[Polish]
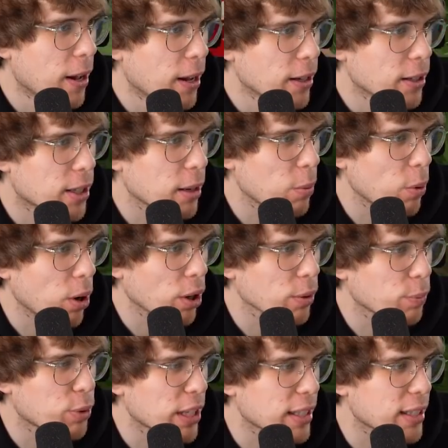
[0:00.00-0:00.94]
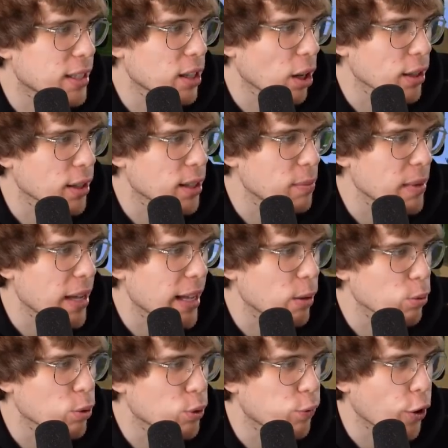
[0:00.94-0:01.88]
Czemu on przez noc
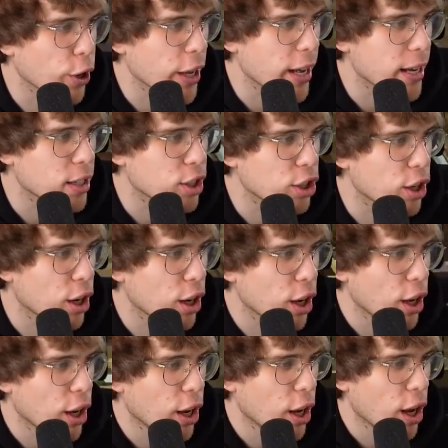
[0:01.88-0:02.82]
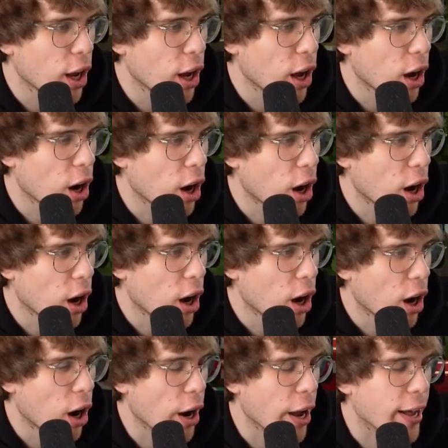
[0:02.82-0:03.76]
zmienił swoje...
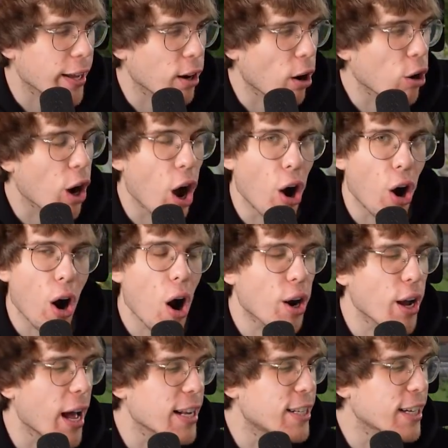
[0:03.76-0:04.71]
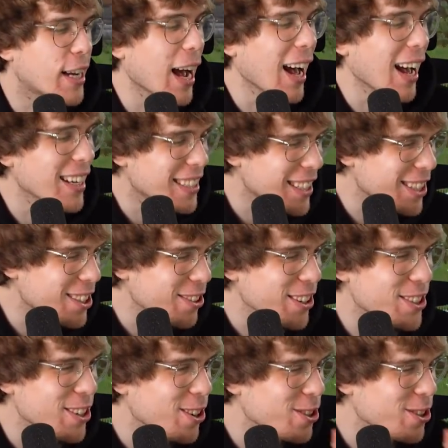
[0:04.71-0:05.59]
Oj, okej, okay, czekajcie, czuję się